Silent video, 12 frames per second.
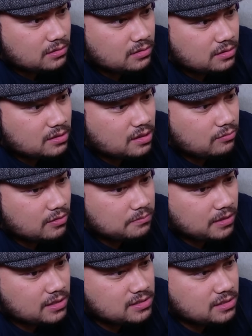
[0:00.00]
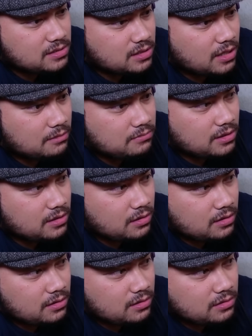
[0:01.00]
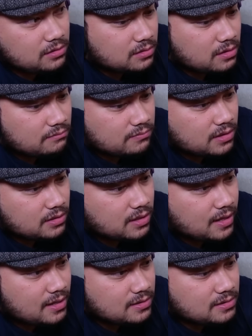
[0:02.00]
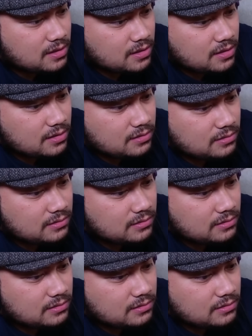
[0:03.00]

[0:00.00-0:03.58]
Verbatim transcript: Ya buat bikin sin-sin kayak begini nih. Pentasan.